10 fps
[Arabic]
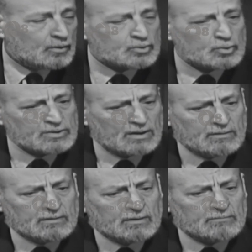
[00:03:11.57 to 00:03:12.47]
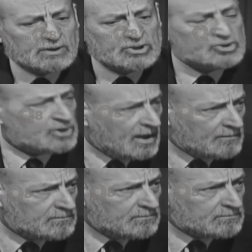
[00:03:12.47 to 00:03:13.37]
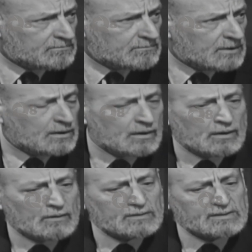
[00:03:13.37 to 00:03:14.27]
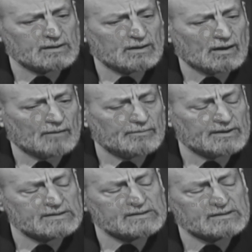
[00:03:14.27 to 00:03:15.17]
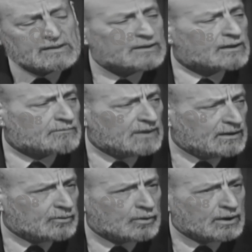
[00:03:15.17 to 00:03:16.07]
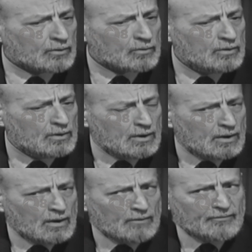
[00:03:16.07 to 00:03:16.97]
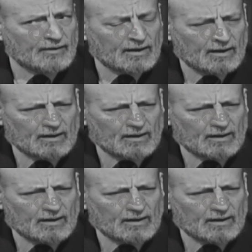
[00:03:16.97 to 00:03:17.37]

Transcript: خصوصا من الشام زي الاب انستاس الكرملي وغيره ف